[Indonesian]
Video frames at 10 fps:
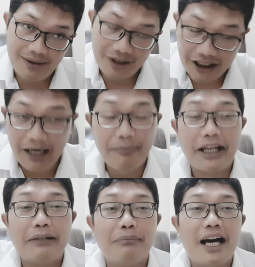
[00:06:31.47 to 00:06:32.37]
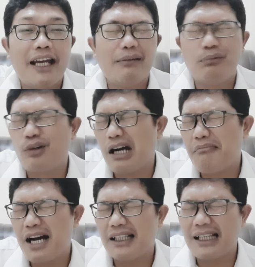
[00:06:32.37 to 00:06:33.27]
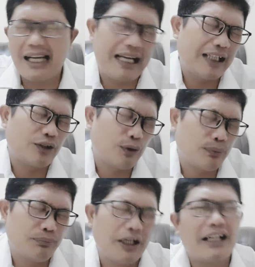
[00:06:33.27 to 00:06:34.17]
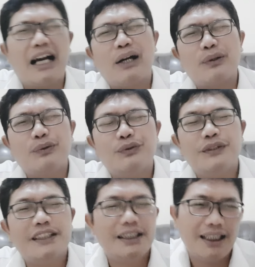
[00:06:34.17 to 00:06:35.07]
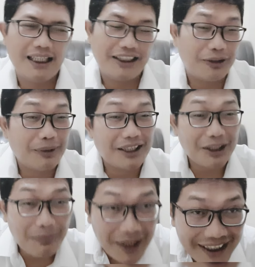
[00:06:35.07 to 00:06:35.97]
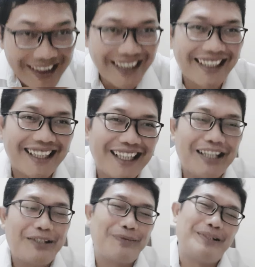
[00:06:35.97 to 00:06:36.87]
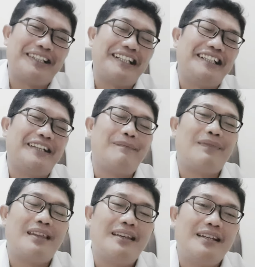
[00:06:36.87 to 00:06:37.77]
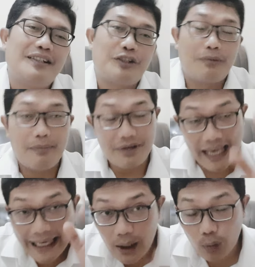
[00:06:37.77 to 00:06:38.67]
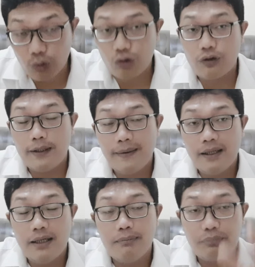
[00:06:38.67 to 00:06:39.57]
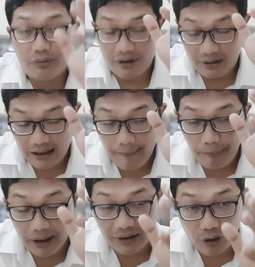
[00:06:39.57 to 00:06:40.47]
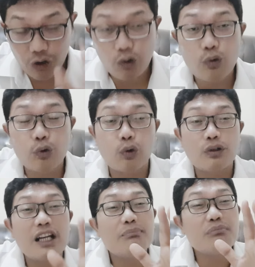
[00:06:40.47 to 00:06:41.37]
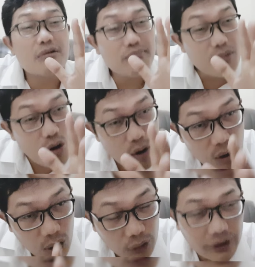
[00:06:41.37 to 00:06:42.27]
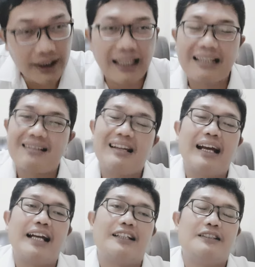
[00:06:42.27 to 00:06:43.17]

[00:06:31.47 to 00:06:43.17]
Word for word: Tidak main-main buka mata atau mengganggu uh, teman-temannya dan lain sebagainya. Sebab Yairus sampai tersungkur dan memohon dengan sangat.